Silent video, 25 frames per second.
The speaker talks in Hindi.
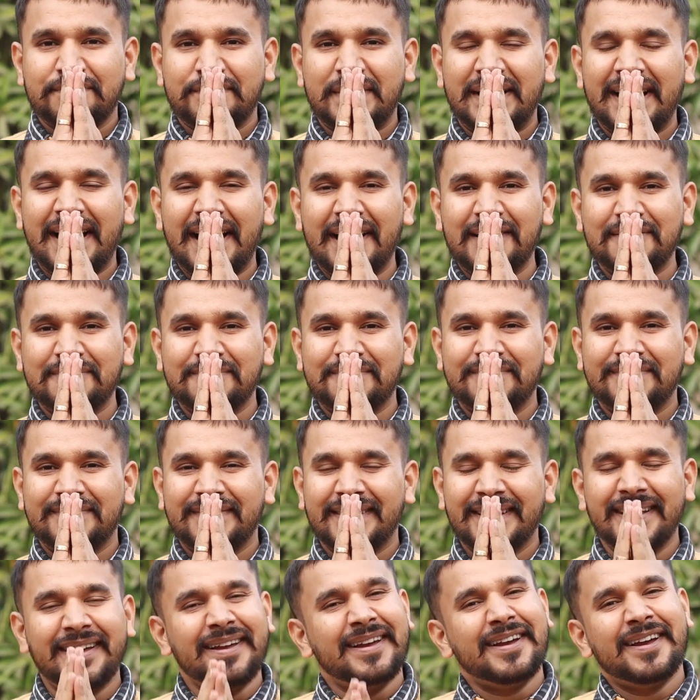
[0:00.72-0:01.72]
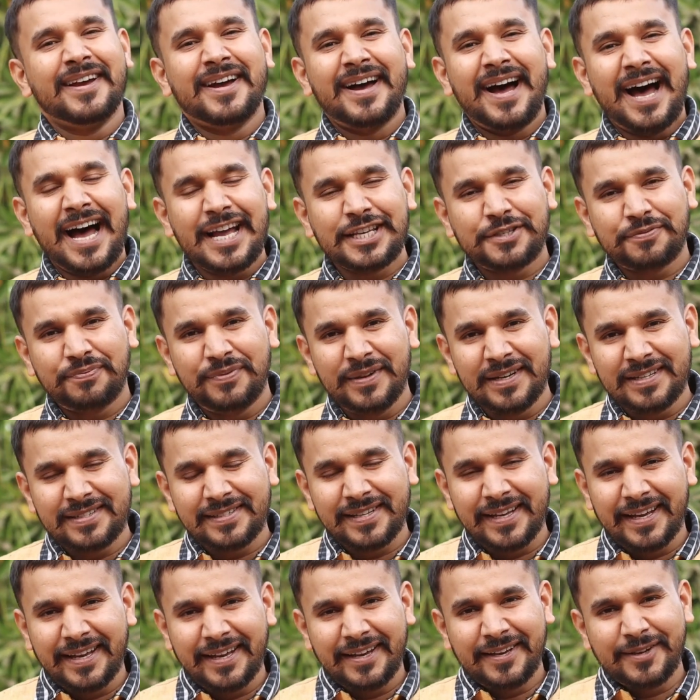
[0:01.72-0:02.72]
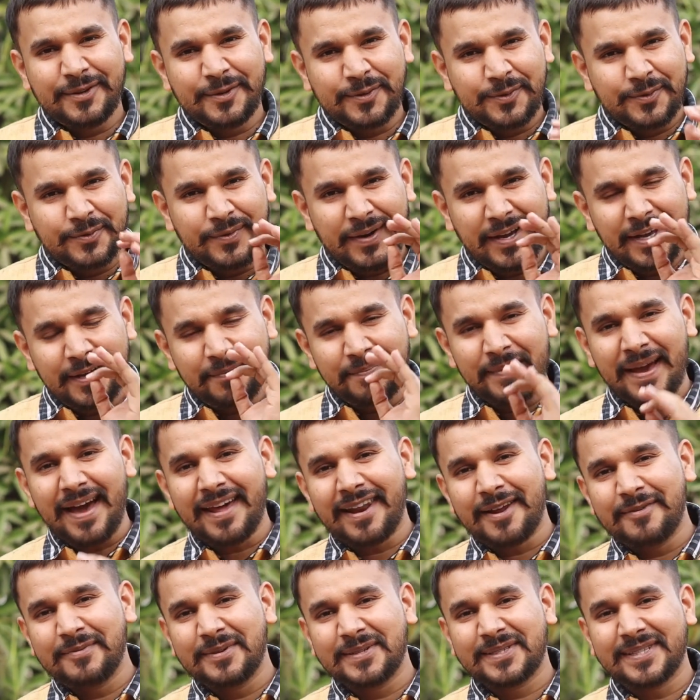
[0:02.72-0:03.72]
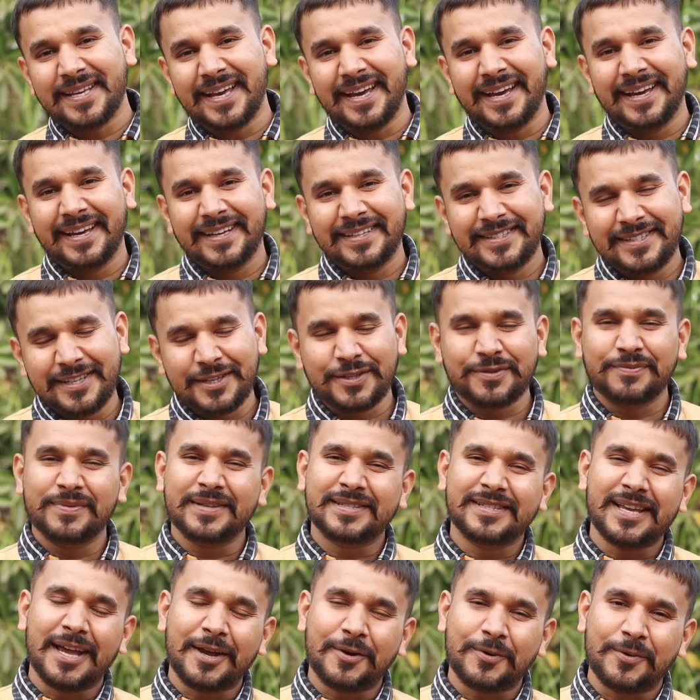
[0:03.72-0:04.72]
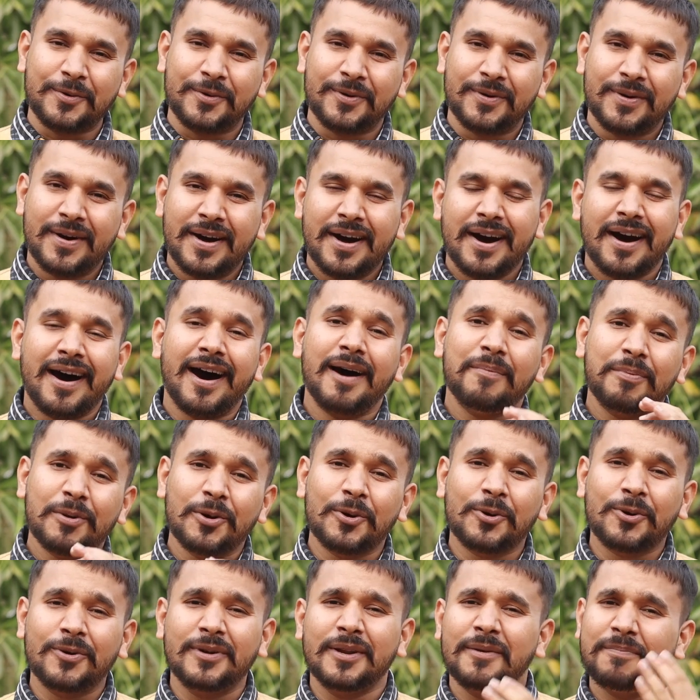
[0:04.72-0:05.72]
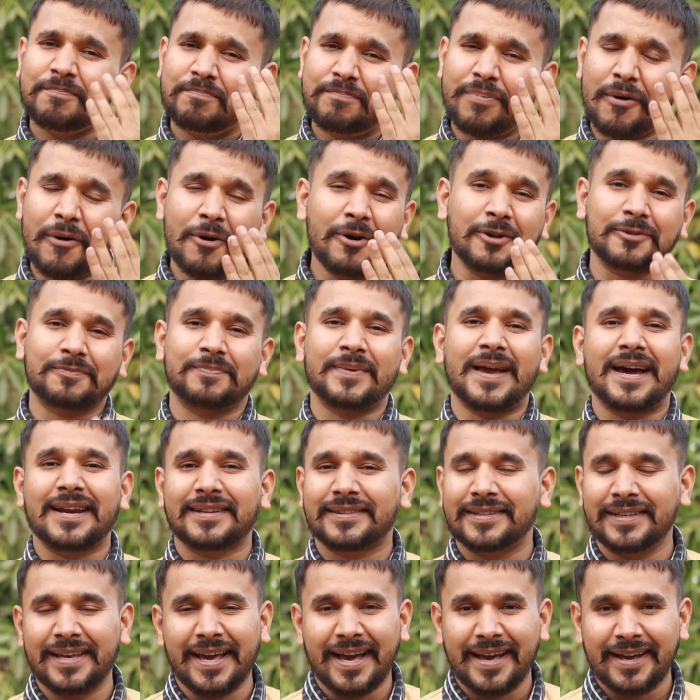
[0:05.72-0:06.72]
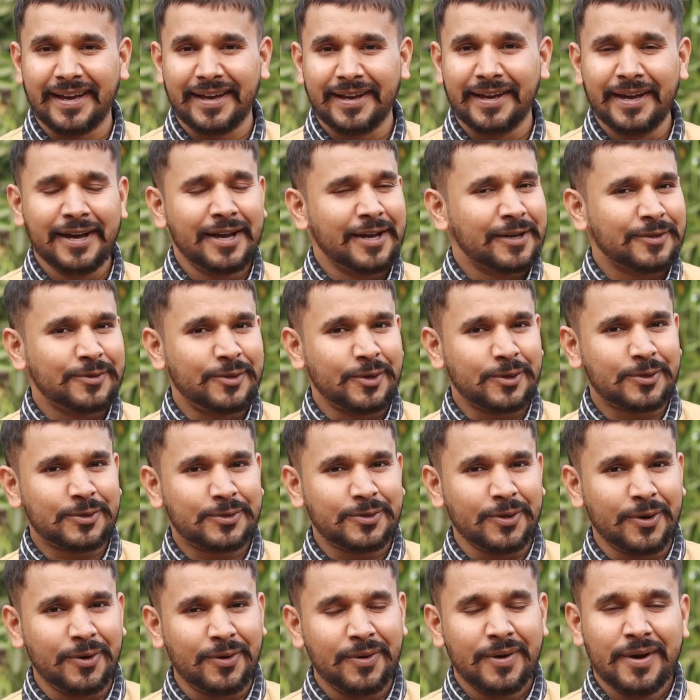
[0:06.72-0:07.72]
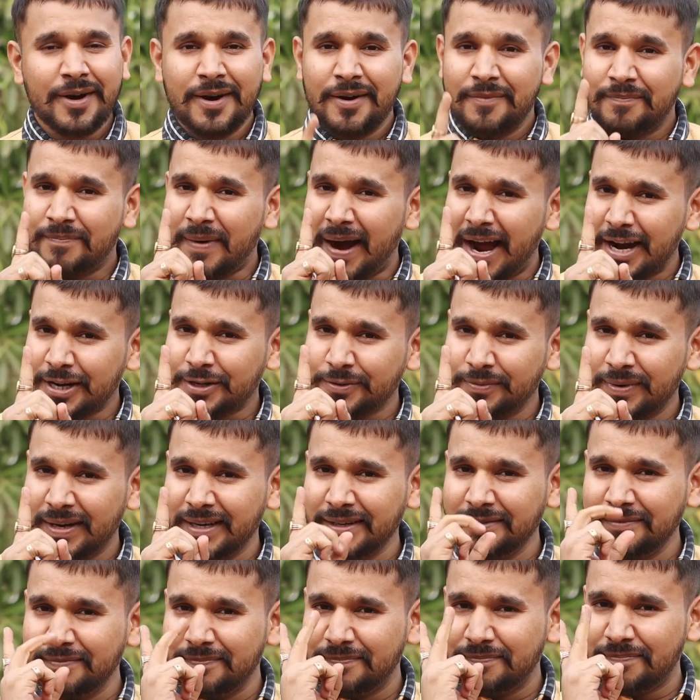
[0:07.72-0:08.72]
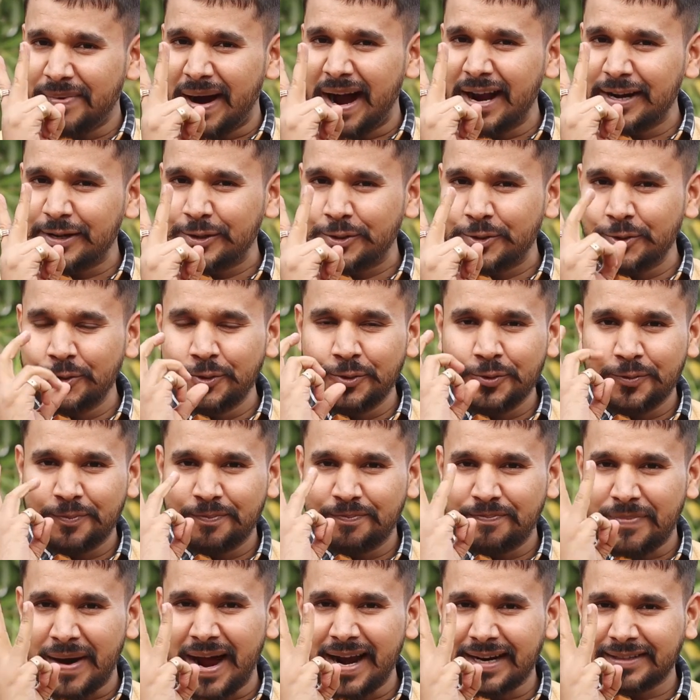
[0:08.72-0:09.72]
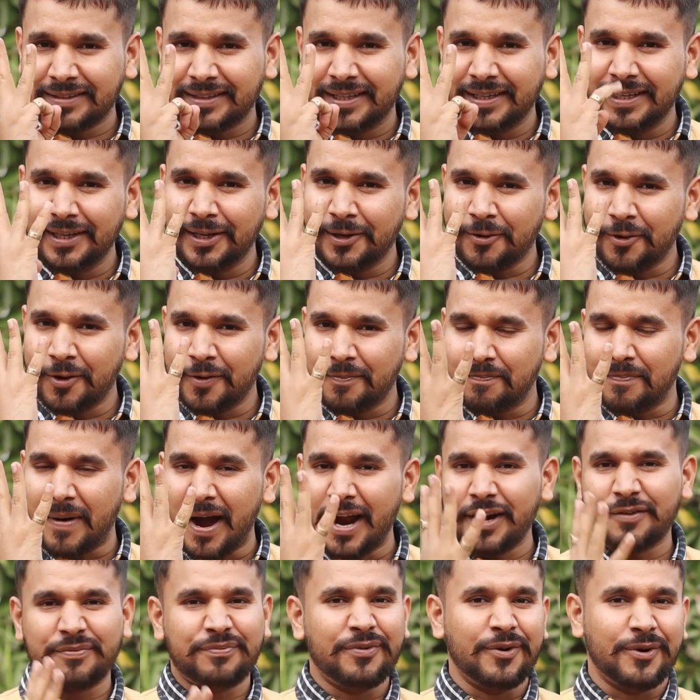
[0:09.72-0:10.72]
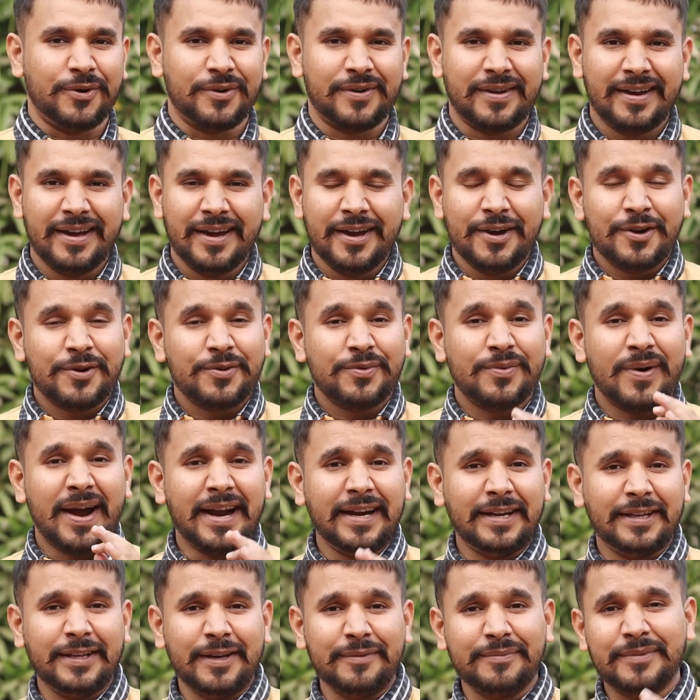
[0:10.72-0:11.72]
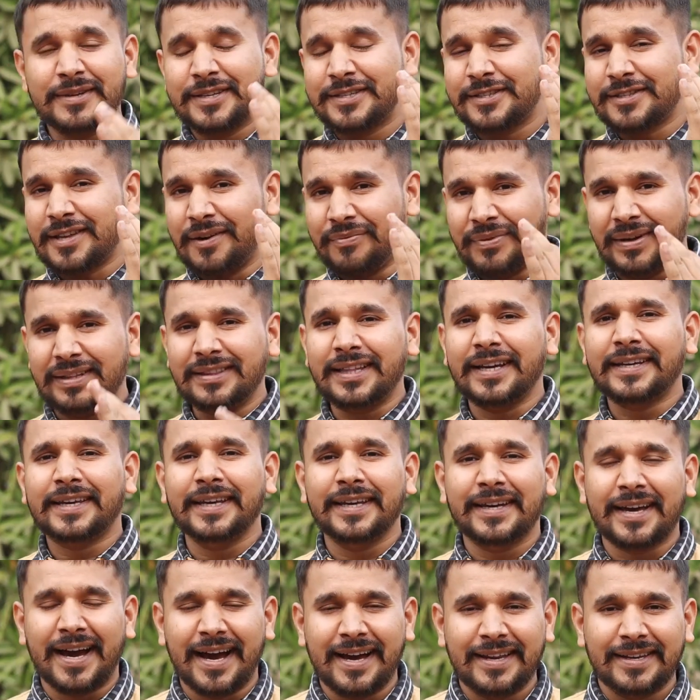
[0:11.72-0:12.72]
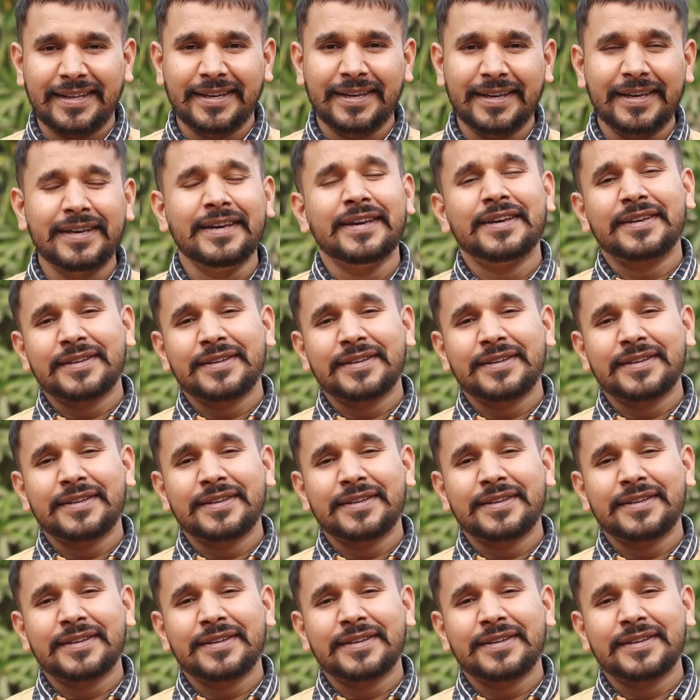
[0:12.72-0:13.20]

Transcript: प्रणाम आज फिर से वही प्यारा विषय जिस विषय को आप लोगों ने बहुत प्यार दिया है दोस्तों पार्ट वन पार्ट टू पार्ट थ्री और पार्ट फोर वाई की सफलता की कहानी